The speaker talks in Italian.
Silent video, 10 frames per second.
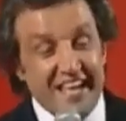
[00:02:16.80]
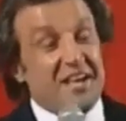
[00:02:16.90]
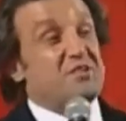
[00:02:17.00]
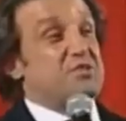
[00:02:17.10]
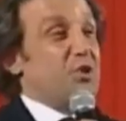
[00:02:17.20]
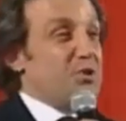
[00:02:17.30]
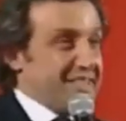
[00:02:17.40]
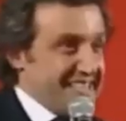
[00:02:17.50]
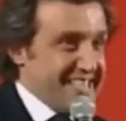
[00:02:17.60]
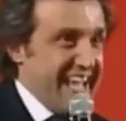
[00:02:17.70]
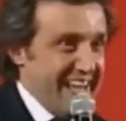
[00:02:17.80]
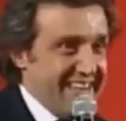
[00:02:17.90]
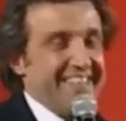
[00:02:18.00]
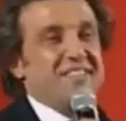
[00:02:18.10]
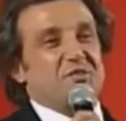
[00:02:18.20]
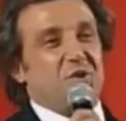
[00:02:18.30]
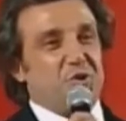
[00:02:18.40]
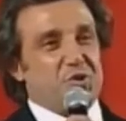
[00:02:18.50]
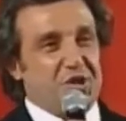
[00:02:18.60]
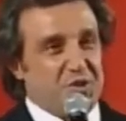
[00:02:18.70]
sono tassati, sono
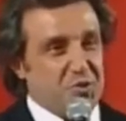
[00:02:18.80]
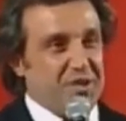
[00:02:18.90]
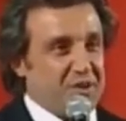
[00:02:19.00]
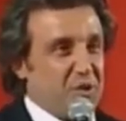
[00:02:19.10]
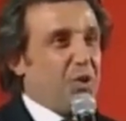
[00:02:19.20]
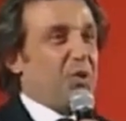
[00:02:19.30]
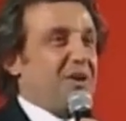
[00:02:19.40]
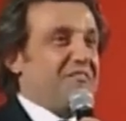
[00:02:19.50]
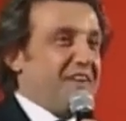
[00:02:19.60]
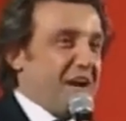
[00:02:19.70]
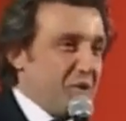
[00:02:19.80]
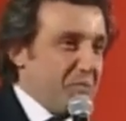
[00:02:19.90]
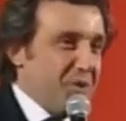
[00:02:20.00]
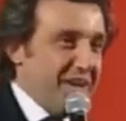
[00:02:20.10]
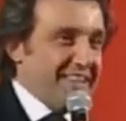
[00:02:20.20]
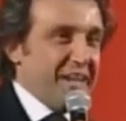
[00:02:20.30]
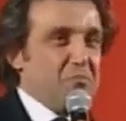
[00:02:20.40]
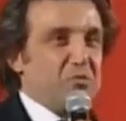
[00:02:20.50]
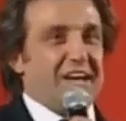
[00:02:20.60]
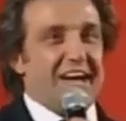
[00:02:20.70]
gettoni d'oro che vanno poi
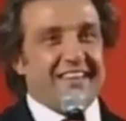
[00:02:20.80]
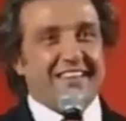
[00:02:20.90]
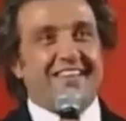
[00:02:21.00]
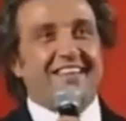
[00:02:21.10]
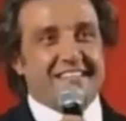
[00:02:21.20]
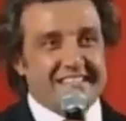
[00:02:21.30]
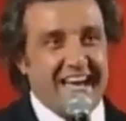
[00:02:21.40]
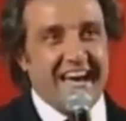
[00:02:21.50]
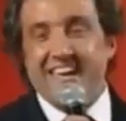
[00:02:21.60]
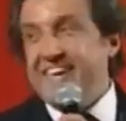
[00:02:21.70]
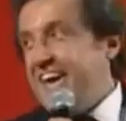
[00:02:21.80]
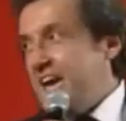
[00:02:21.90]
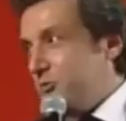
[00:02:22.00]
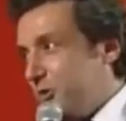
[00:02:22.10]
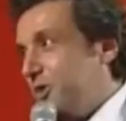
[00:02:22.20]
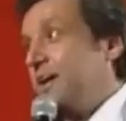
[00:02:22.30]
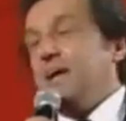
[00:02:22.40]
ritramutati in stanchi euro,